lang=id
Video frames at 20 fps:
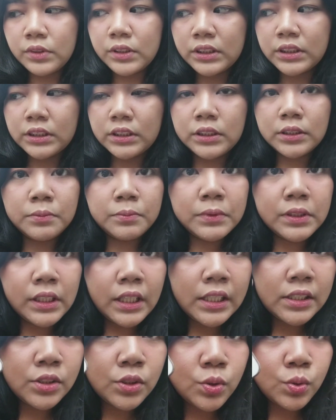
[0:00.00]

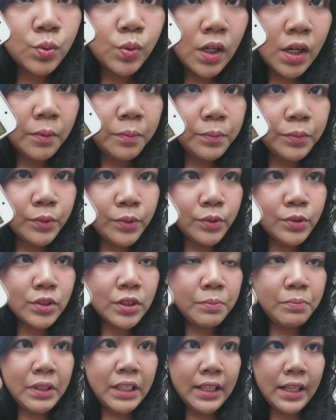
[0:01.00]
11.29
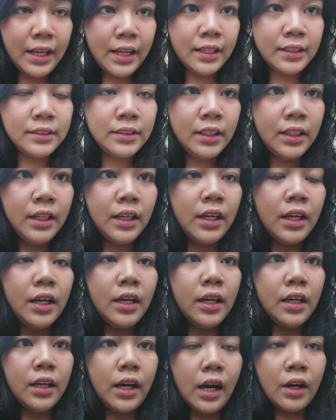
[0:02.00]

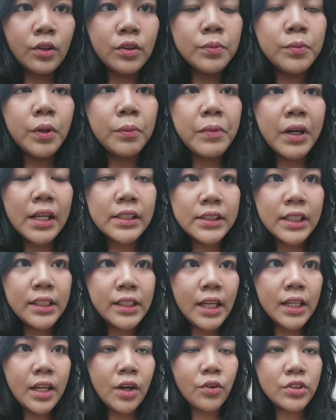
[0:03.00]
aku belum ngerasa
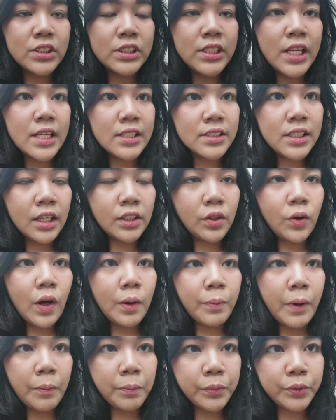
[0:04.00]
ini ada oksidasi atau
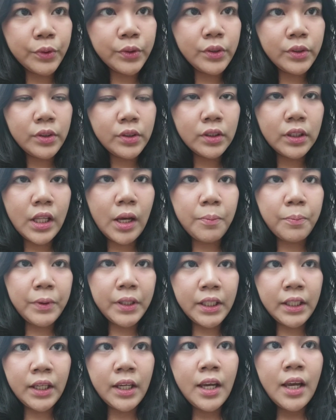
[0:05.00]
apapun
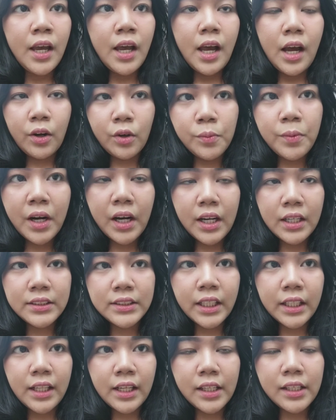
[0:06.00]
tapi aku bakalan
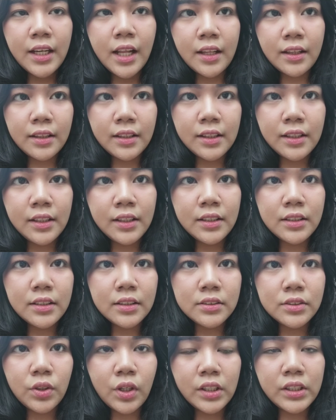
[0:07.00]
cek lagi nanti
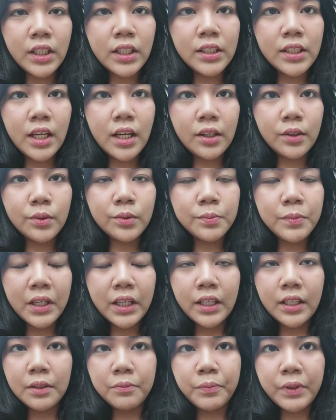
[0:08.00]
soalnya ini aku
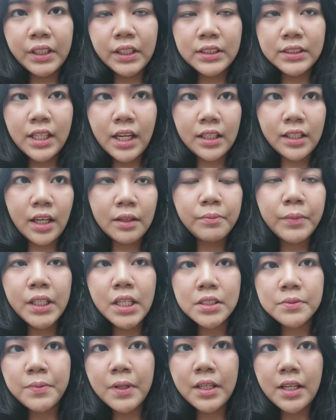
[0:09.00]
bakalan pergi seharian
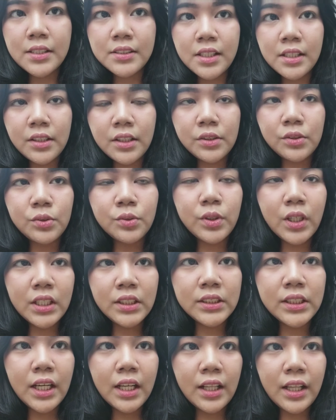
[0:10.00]
panas-panasan dan juga
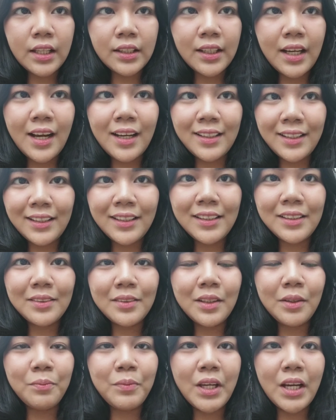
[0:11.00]
jalan
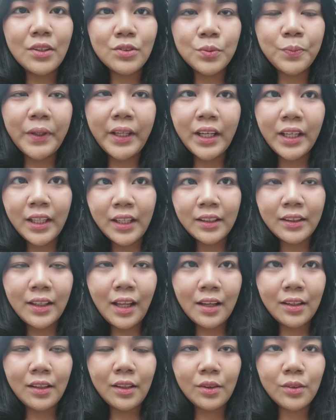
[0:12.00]
kaki biar supaya
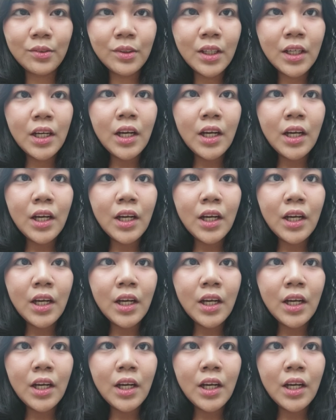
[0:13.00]
keringetan gitu